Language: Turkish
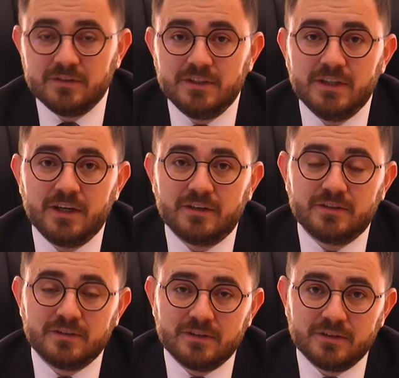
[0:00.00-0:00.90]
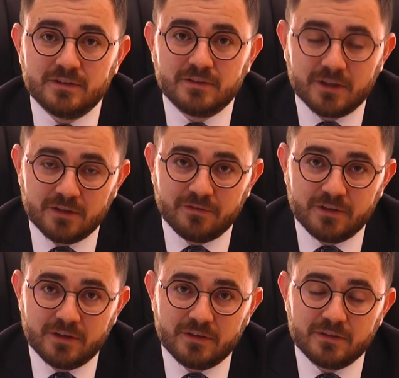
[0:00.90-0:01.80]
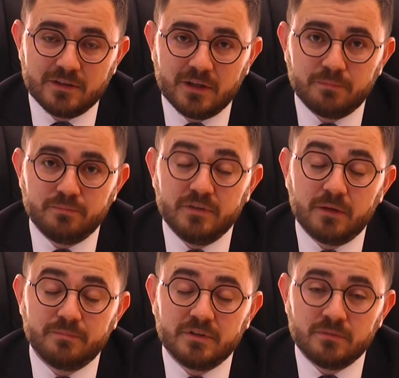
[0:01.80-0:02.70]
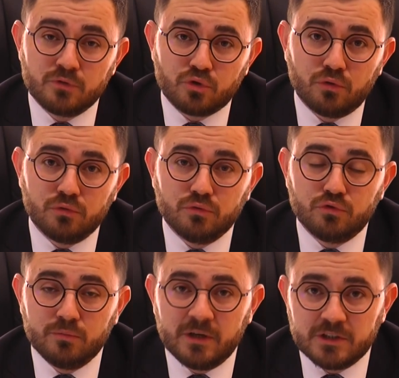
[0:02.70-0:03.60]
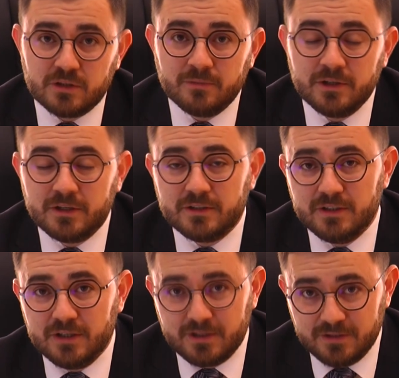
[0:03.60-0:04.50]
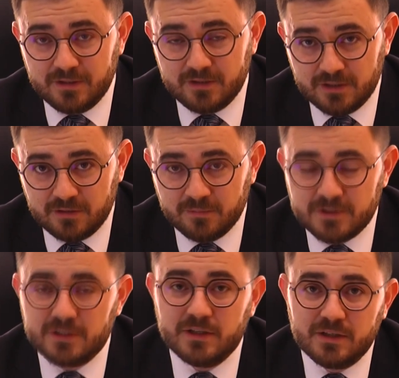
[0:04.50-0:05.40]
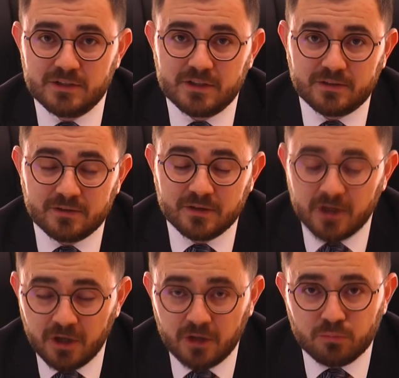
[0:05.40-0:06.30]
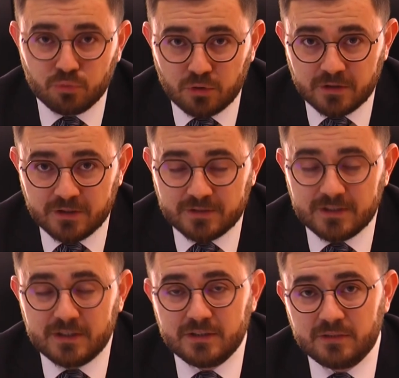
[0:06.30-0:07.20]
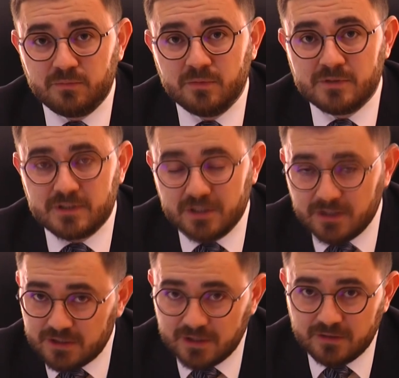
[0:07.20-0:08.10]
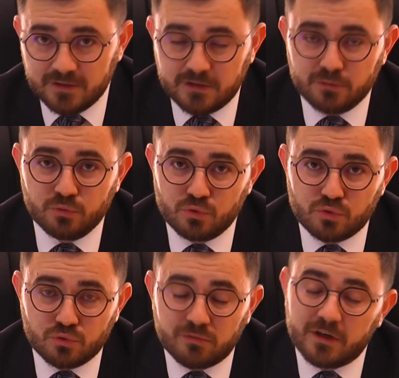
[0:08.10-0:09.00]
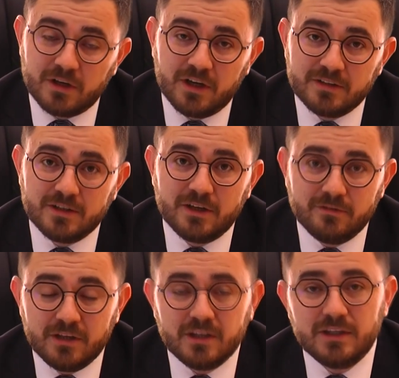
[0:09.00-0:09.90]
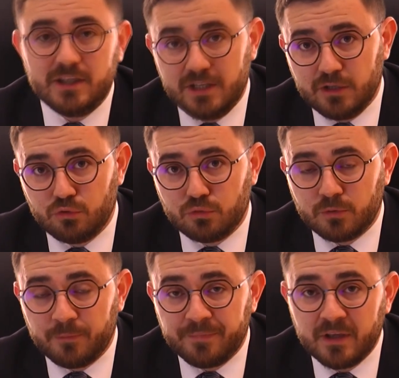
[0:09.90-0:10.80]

diğer e, tarafa yap, yaptırmış olduğu tüm harcamalar iade edilmesi gerekecektir. Burada dikkat etmemiz gereken iki unsur var. Hata ve hile durumu.